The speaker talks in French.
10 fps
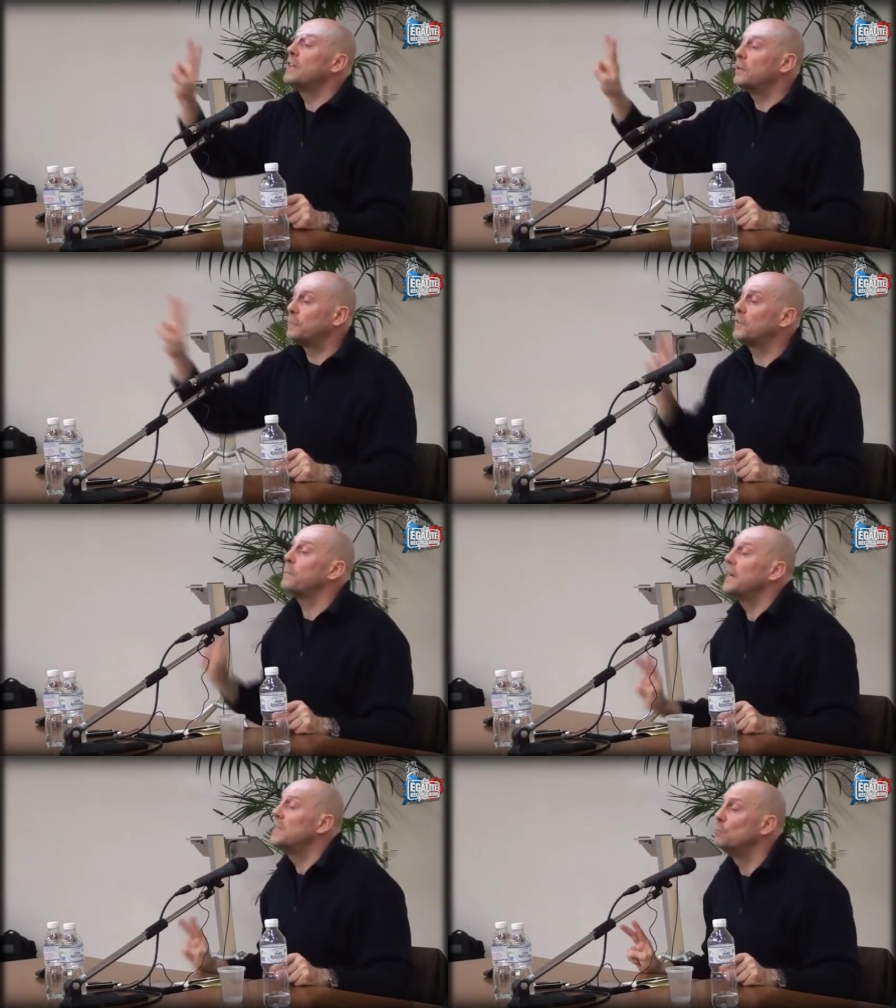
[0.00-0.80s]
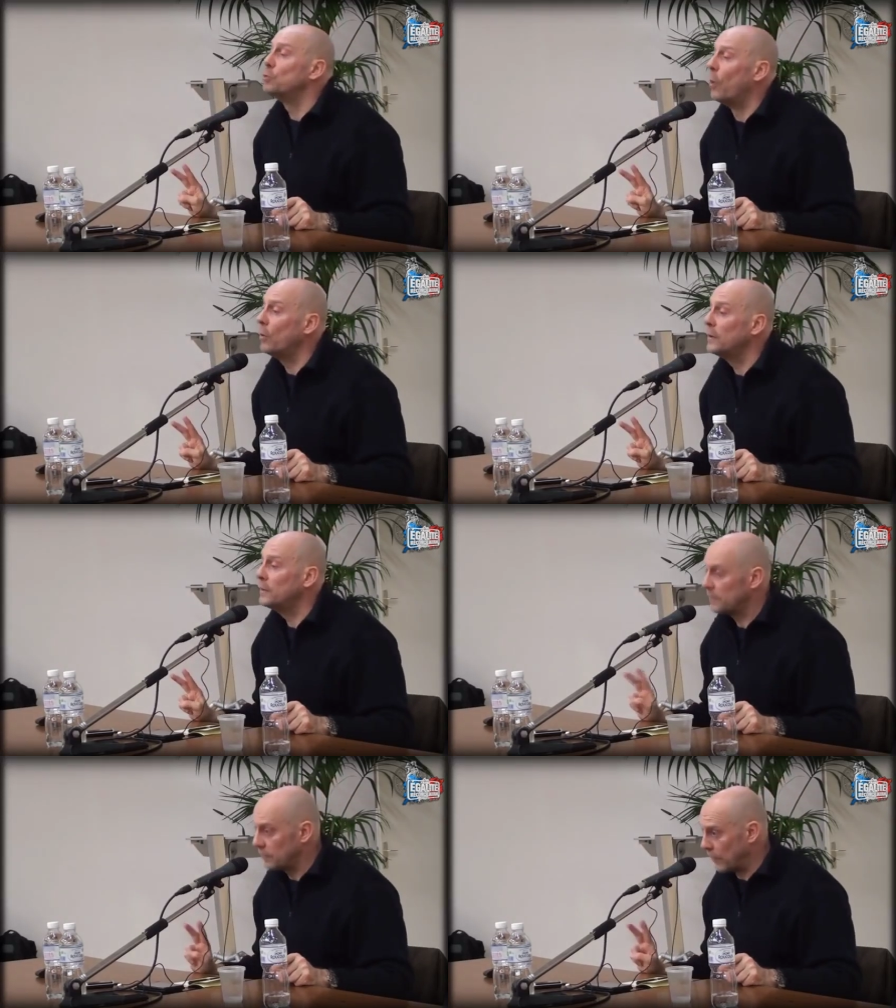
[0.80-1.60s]
espace maritime du monde,
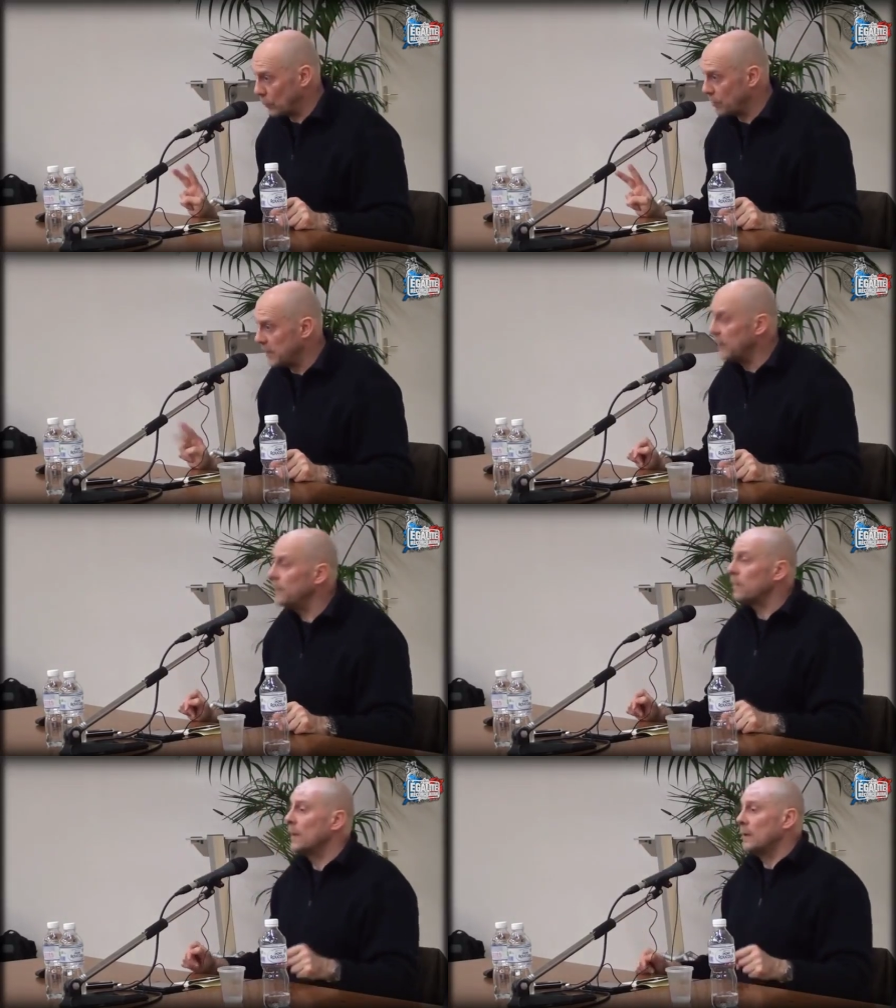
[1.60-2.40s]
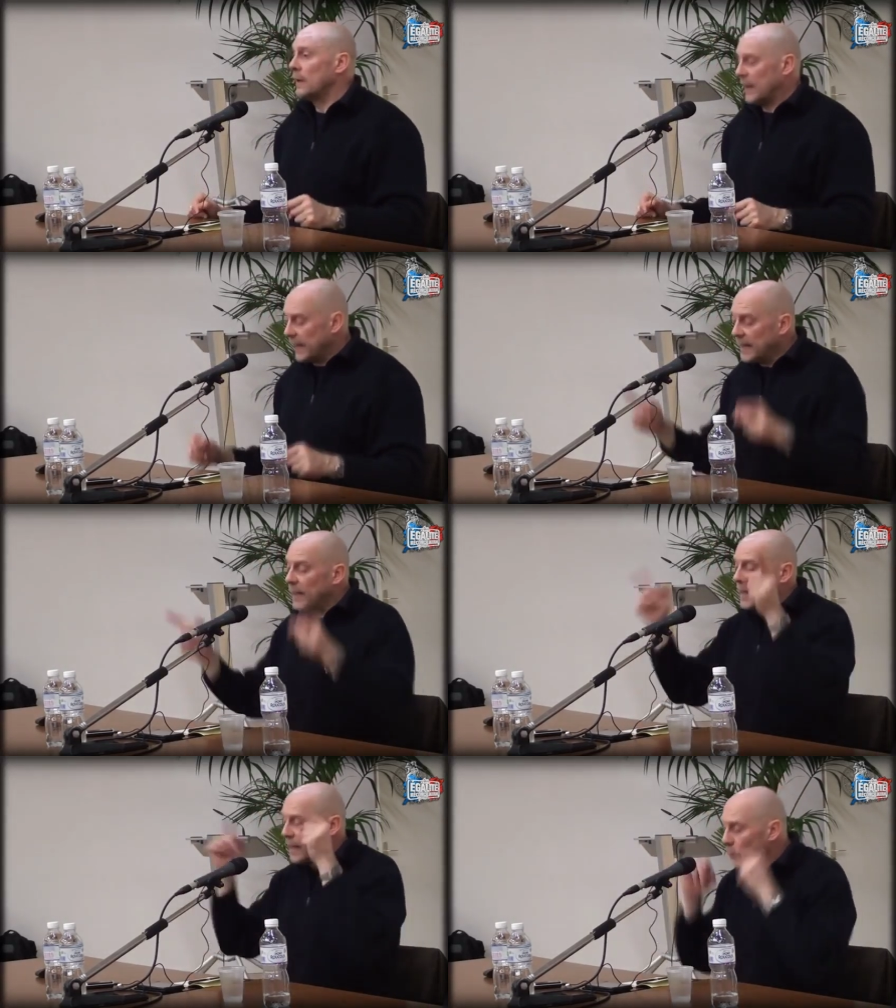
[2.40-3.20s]
pas l'oublier, et,
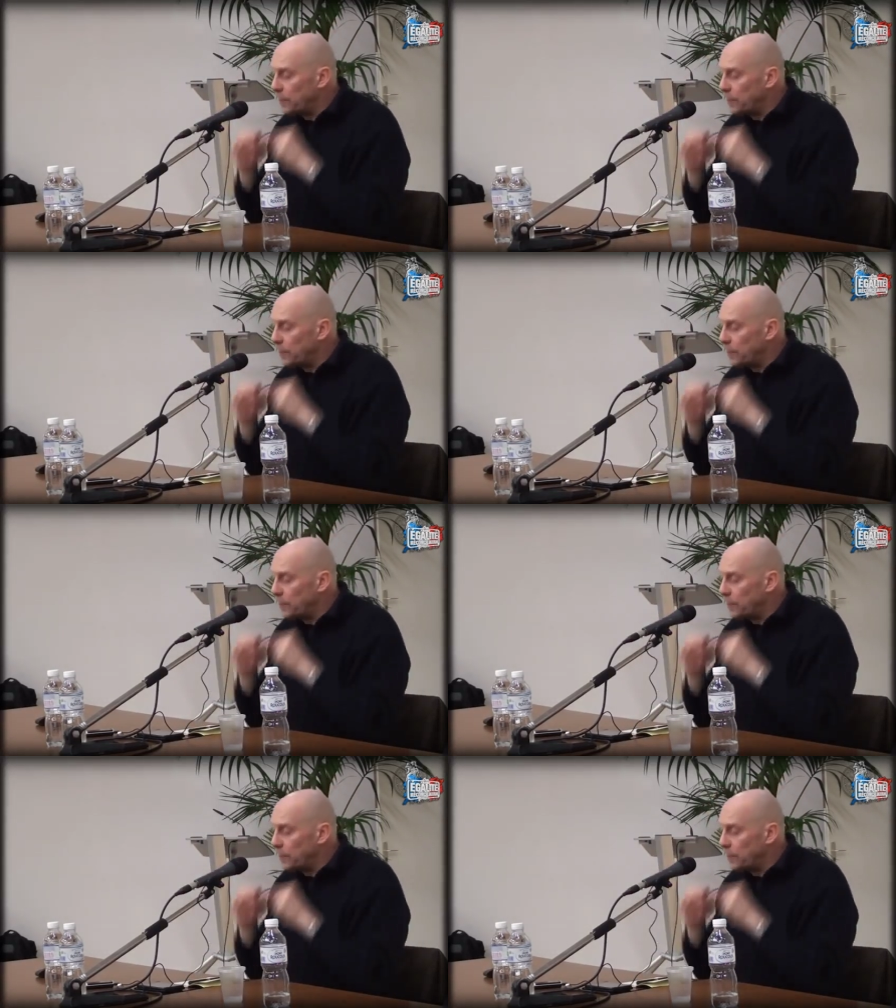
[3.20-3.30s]
et,